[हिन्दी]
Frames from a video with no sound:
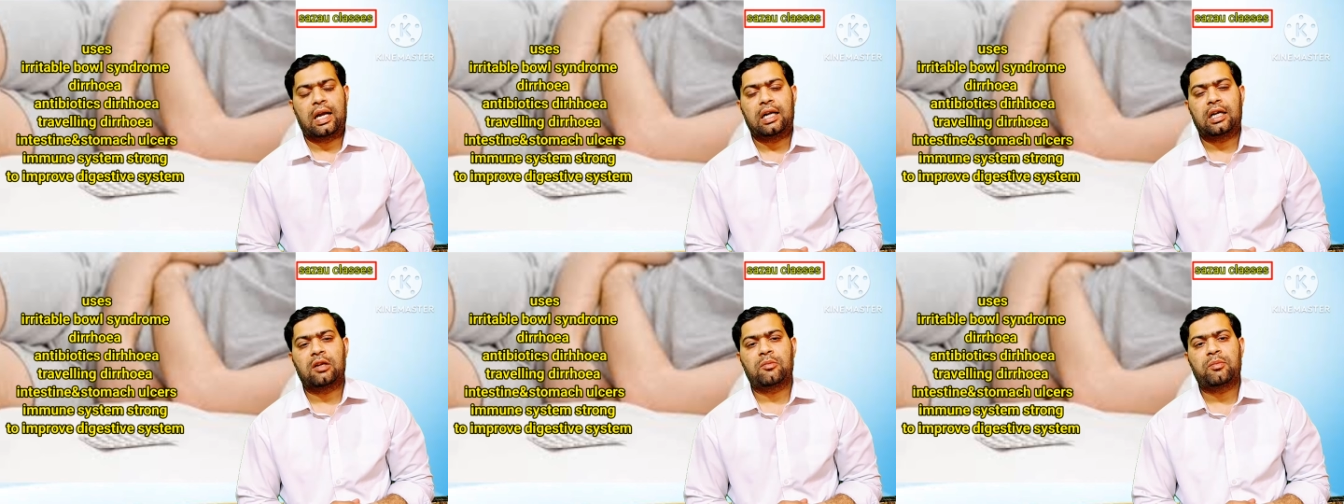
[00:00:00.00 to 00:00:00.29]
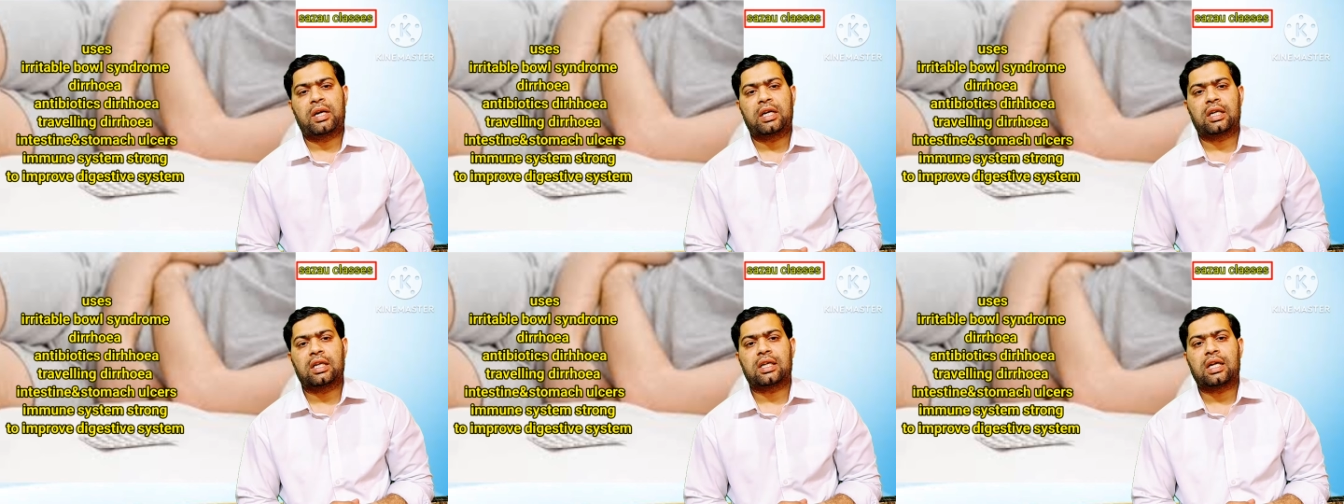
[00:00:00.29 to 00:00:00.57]

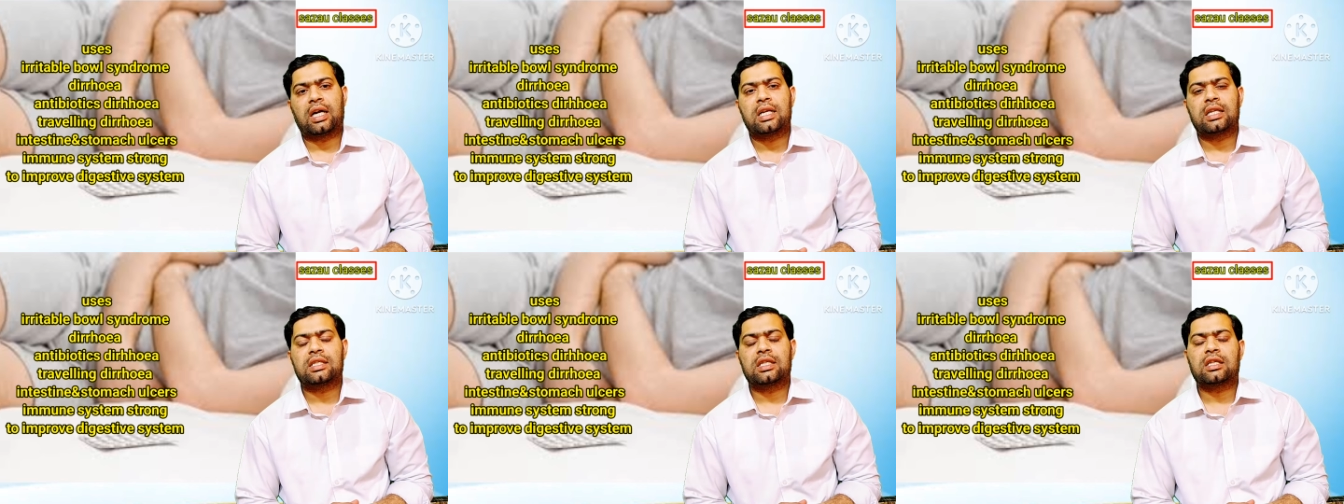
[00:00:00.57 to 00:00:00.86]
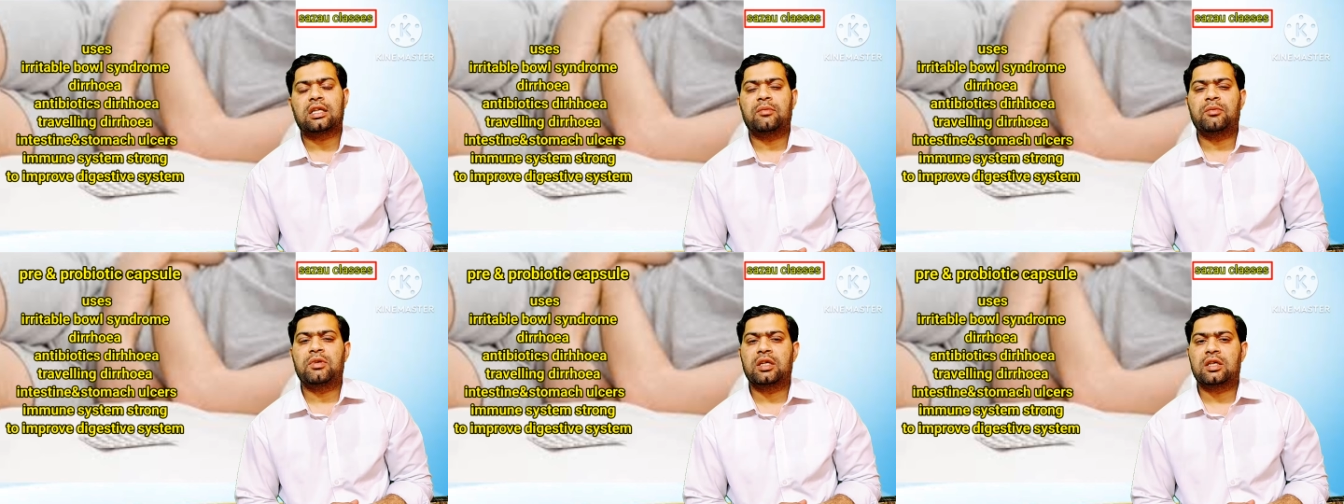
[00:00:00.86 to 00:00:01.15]
एंटीबायोटिक खाने
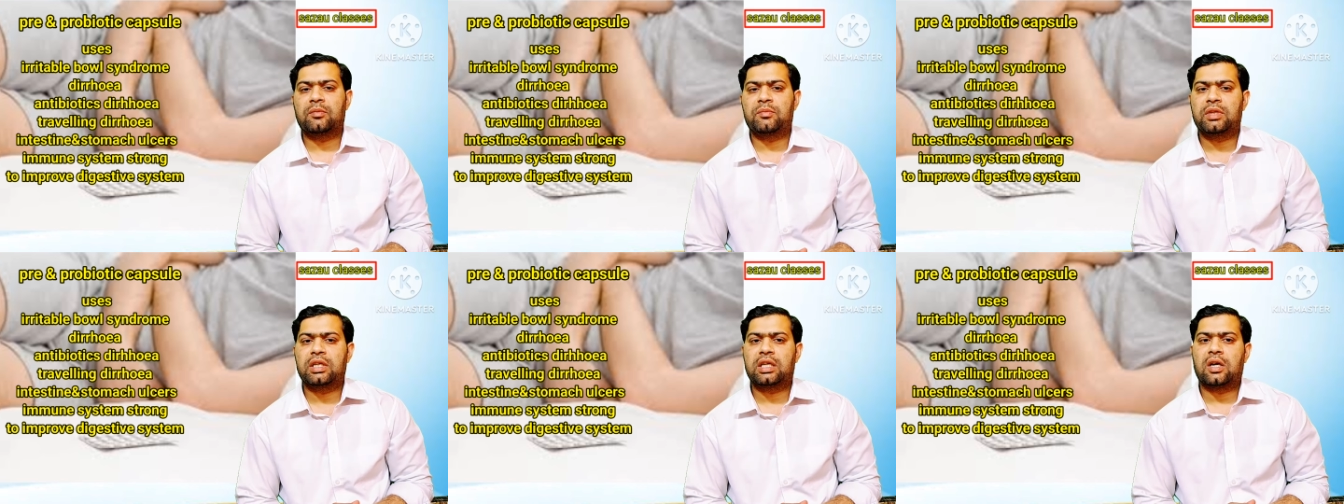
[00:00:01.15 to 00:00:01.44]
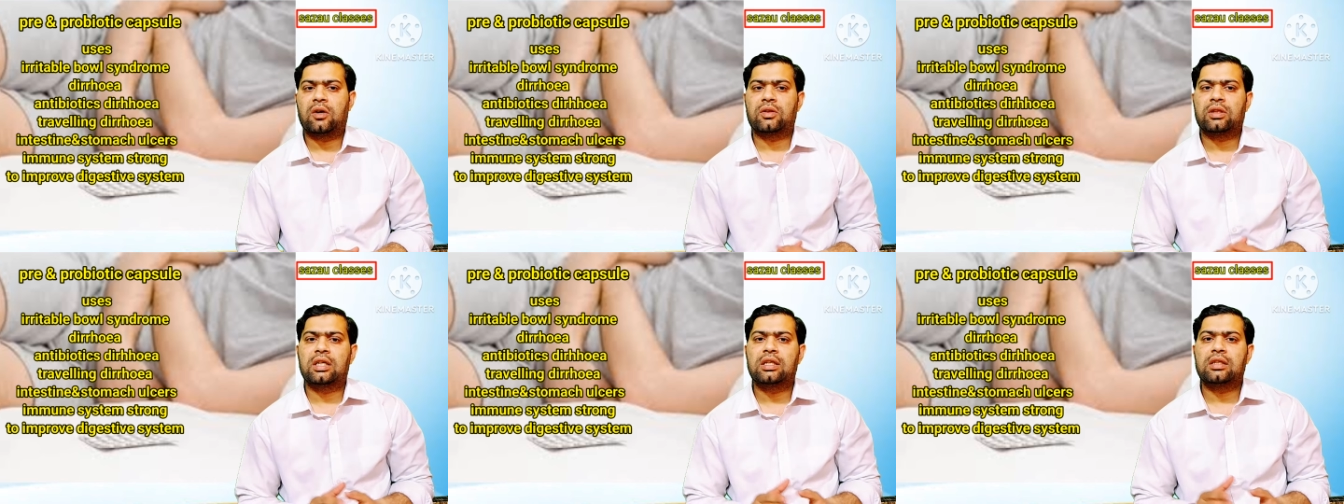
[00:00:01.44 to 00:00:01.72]
से कभी
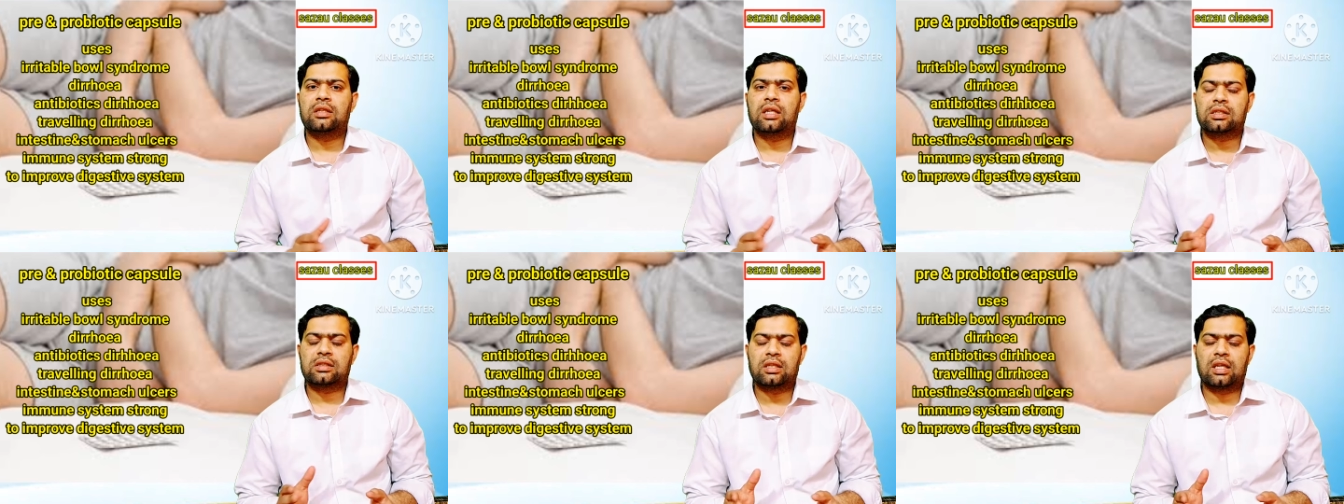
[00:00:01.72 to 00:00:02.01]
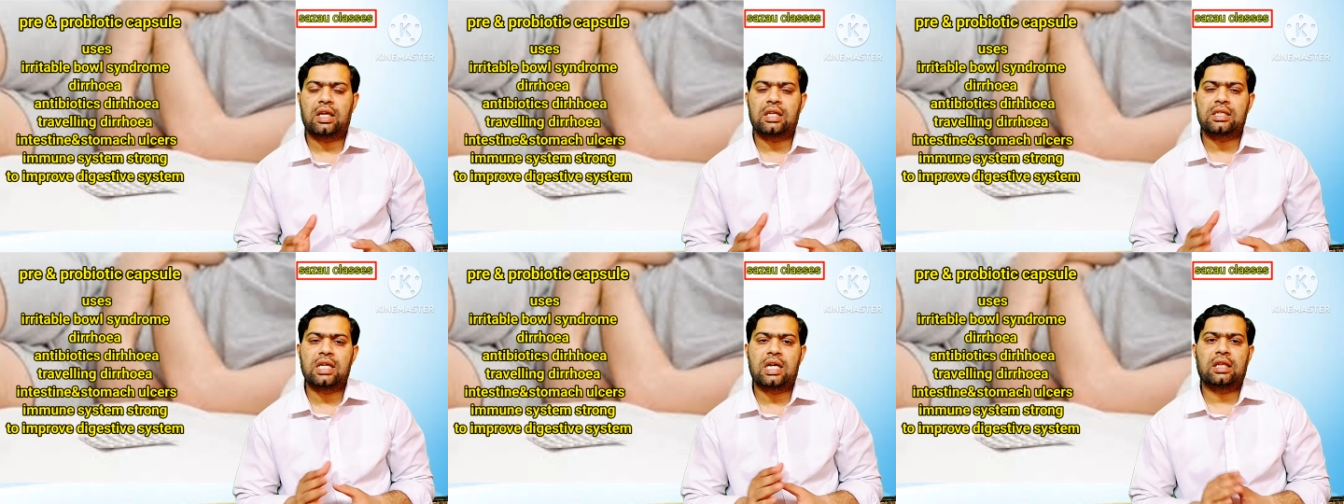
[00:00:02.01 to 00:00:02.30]
कभी क्या होते हैं
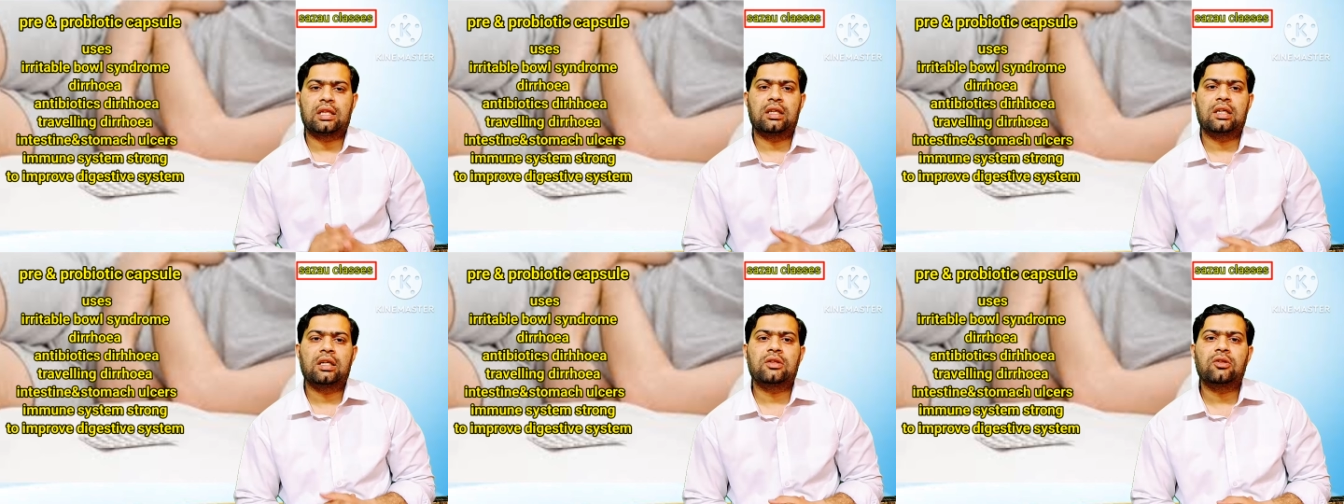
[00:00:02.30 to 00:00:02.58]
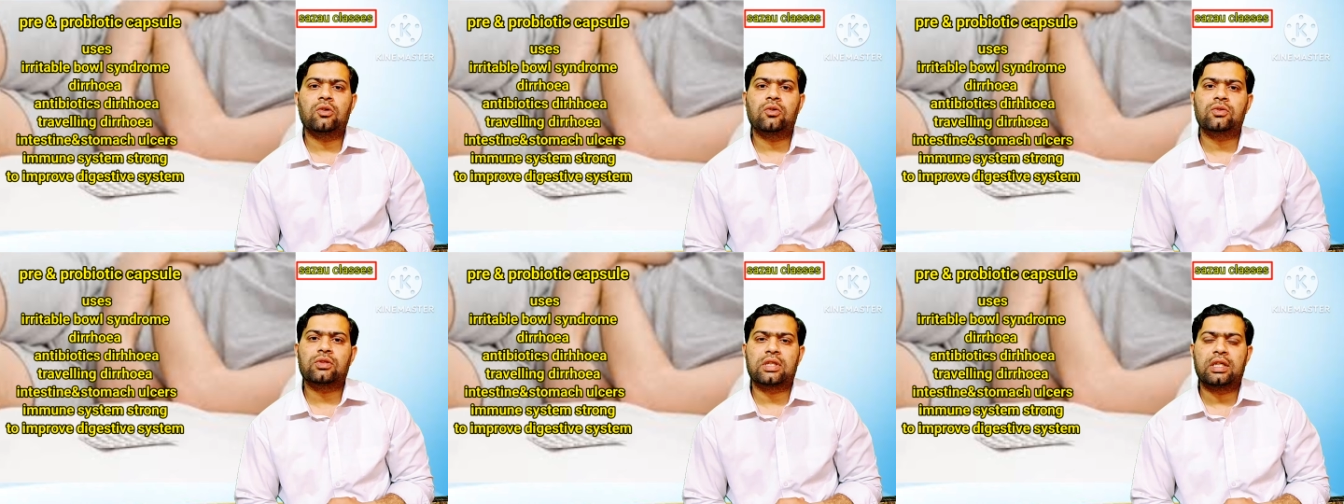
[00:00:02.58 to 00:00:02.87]
दस्त लग जाते
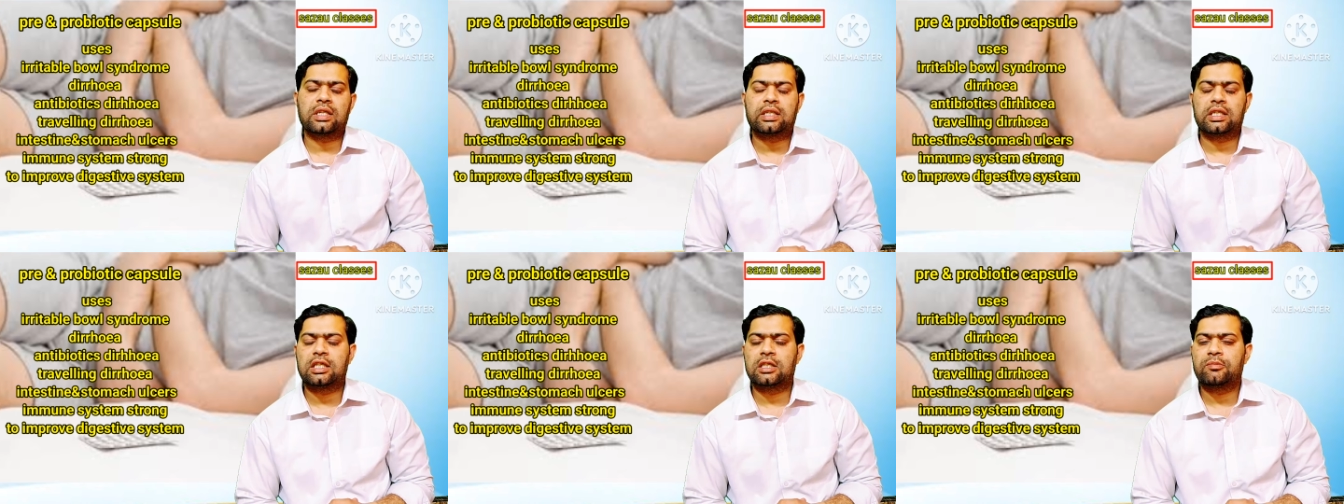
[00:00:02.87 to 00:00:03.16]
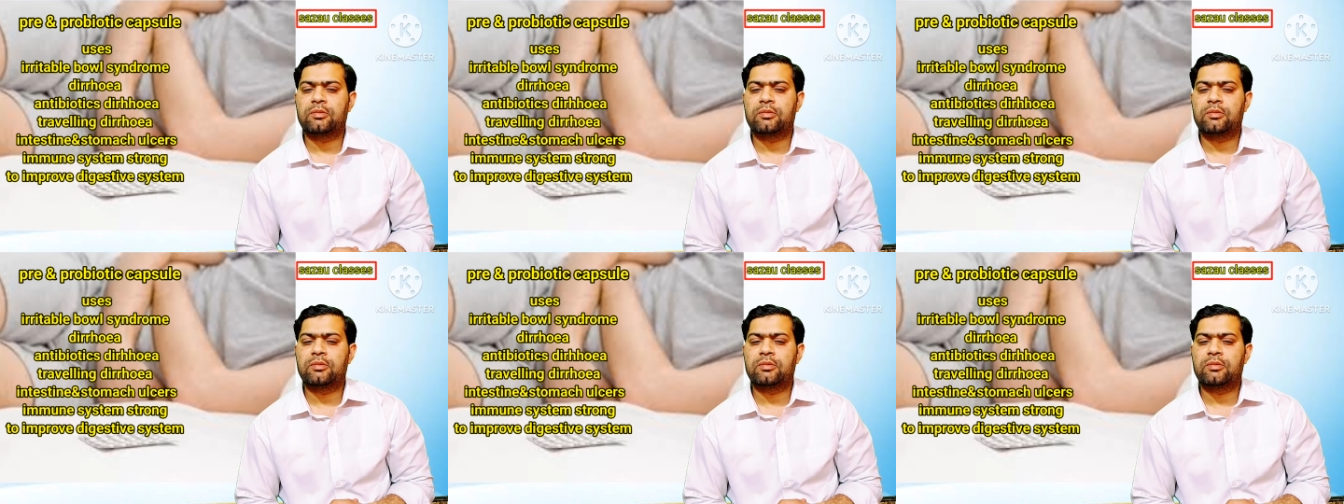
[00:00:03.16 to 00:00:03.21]
हैं तो उसके